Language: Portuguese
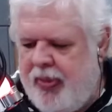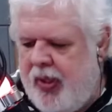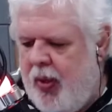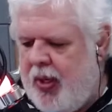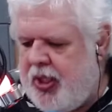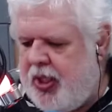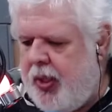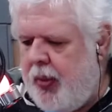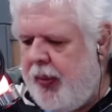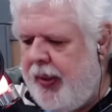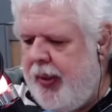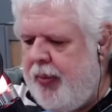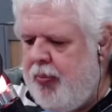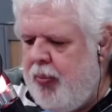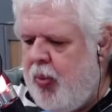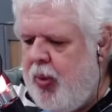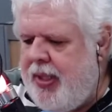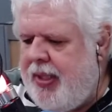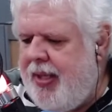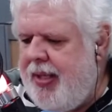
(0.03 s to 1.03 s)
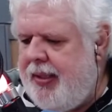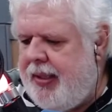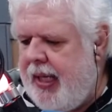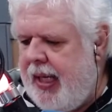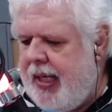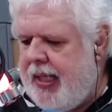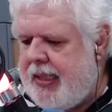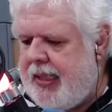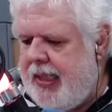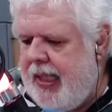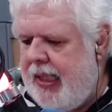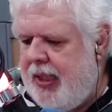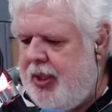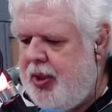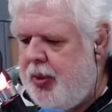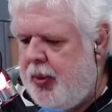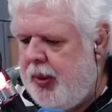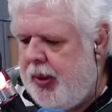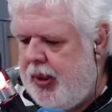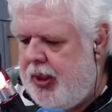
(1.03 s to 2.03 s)
eu achei um, muito
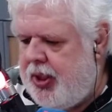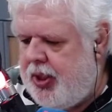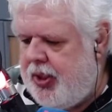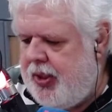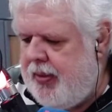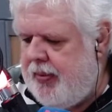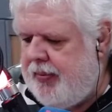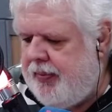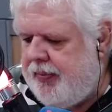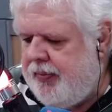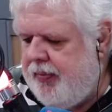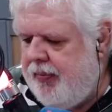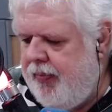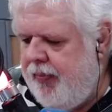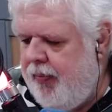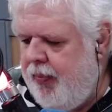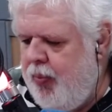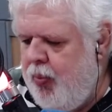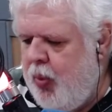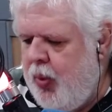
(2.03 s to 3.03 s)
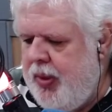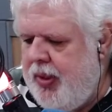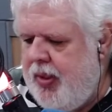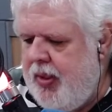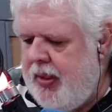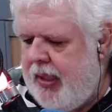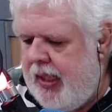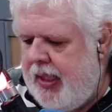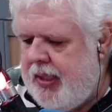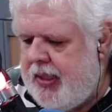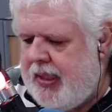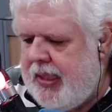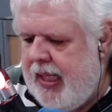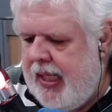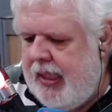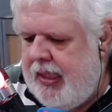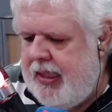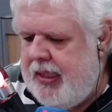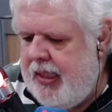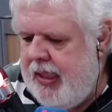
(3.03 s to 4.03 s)
interessante hoje, muito
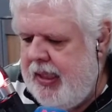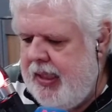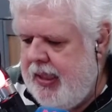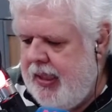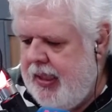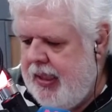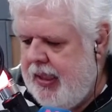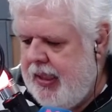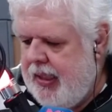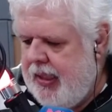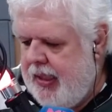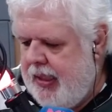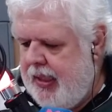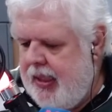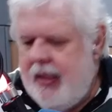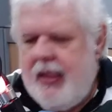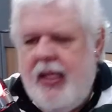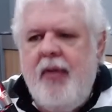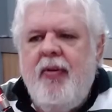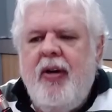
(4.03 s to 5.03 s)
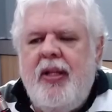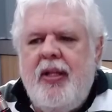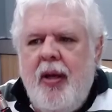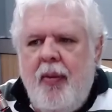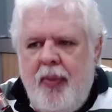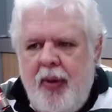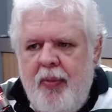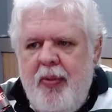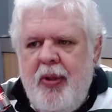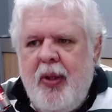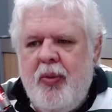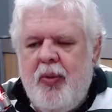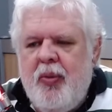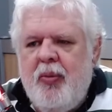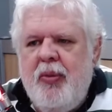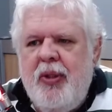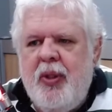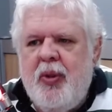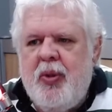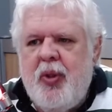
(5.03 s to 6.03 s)
interessante. É quem vai estar primeiro
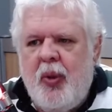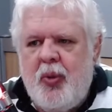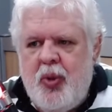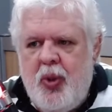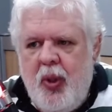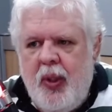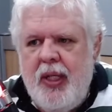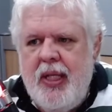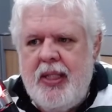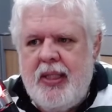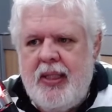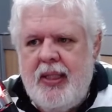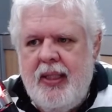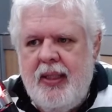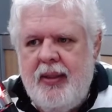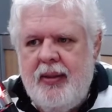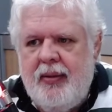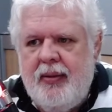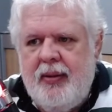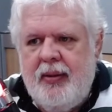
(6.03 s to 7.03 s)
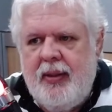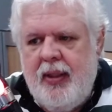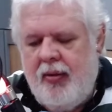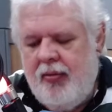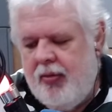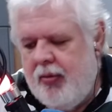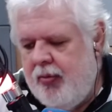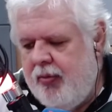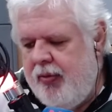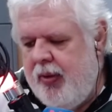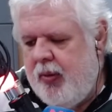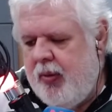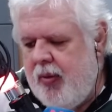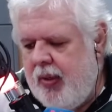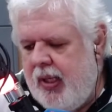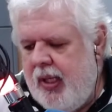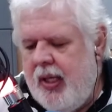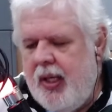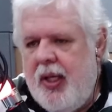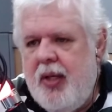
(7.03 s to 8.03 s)
comigo? Os dois? Então vamos ver
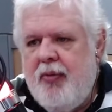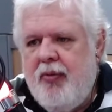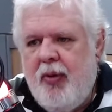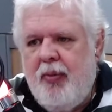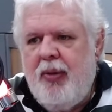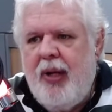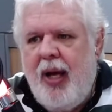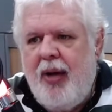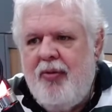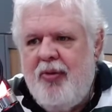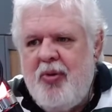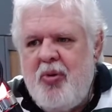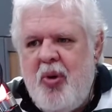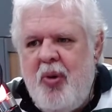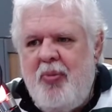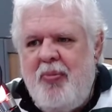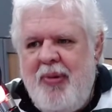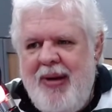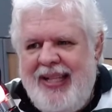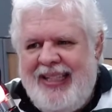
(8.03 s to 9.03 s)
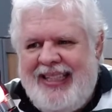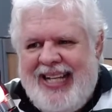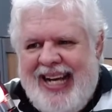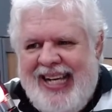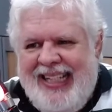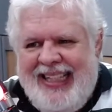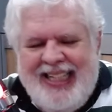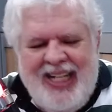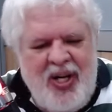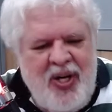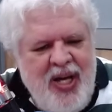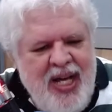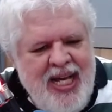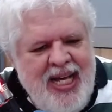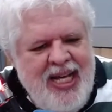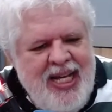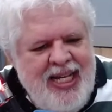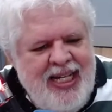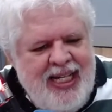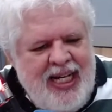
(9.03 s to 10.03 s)
com quem. Vamos lá, vamos comentar então.
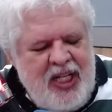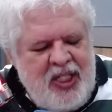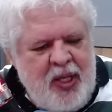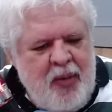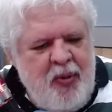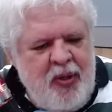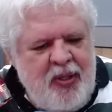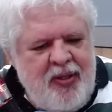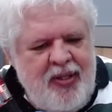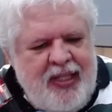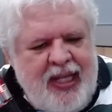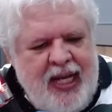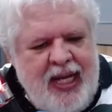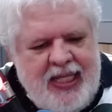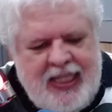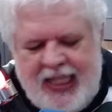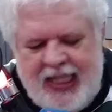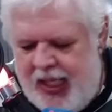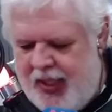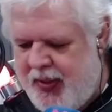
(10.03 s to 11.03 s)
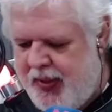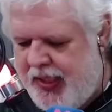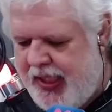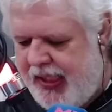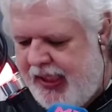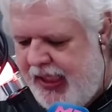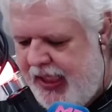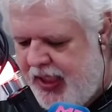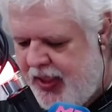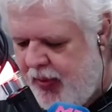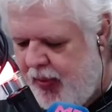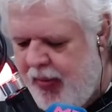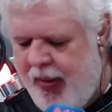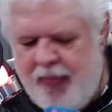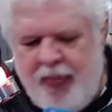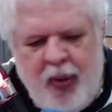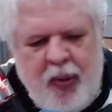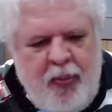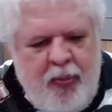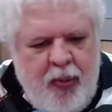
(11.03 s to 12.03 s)
Achei muito interessante o seguinte:
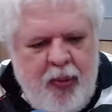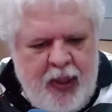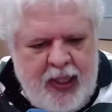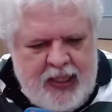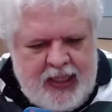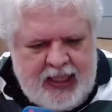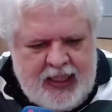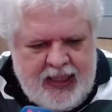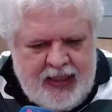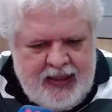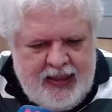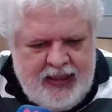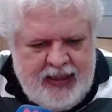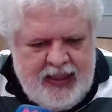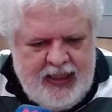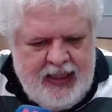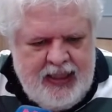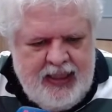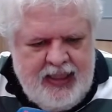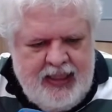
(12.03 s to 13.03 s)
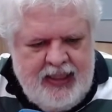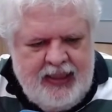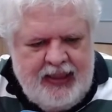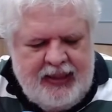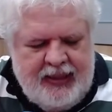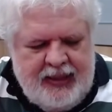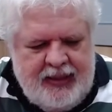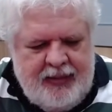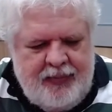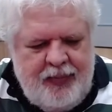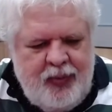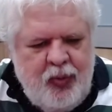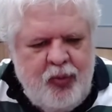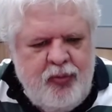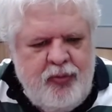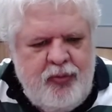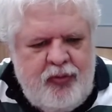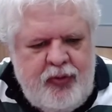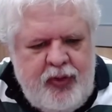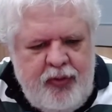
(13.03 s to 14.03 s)
uma proposta né,
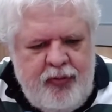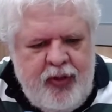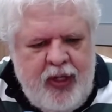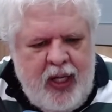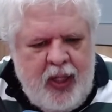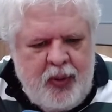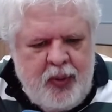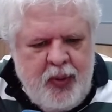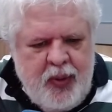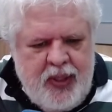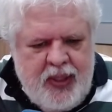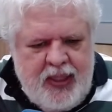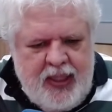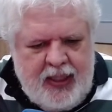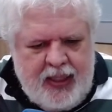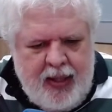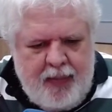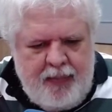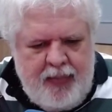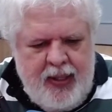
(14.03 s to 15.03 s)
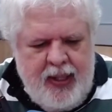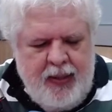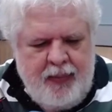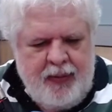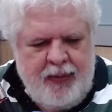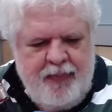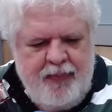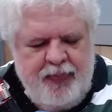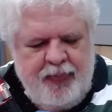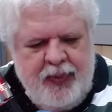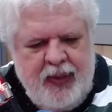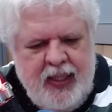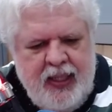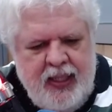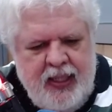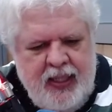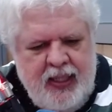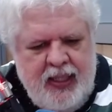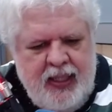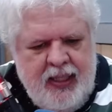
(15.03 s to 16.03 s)
de vereadores de Itapema
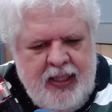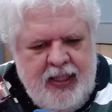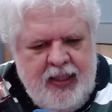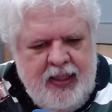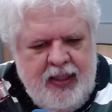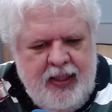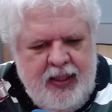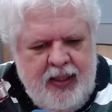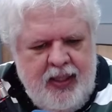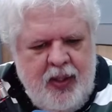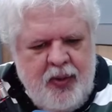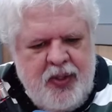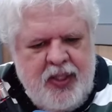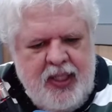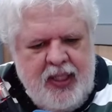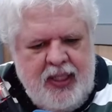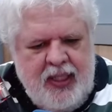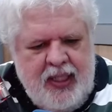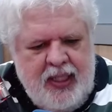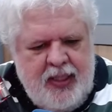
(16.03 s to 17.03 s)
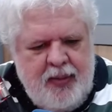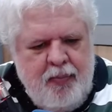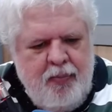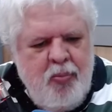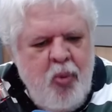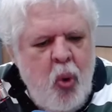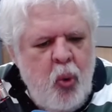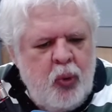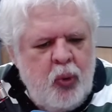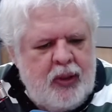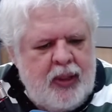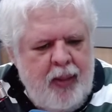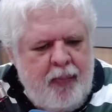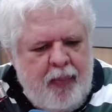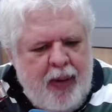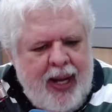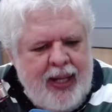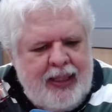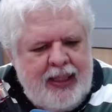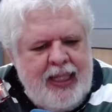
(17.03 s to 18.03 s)
é o seguinte: multa
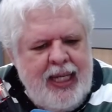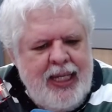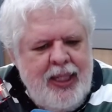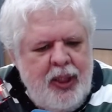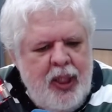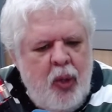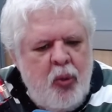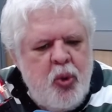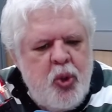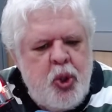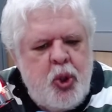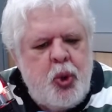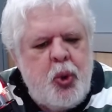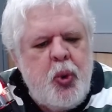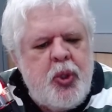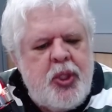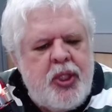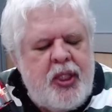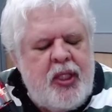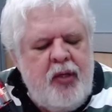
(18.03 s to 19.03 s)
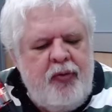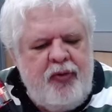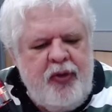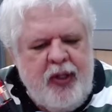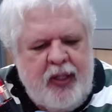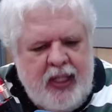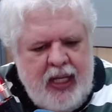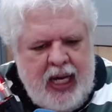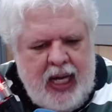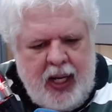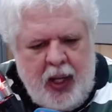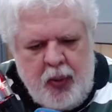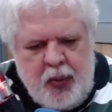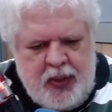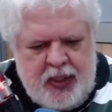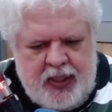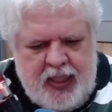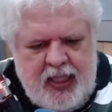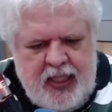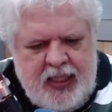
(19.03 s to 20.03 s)
para quem não justificar a
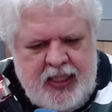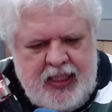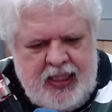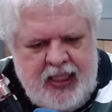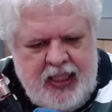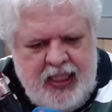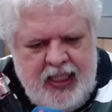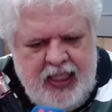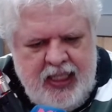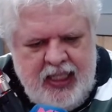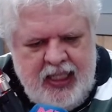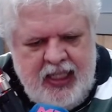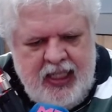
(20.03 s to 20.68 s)
ausência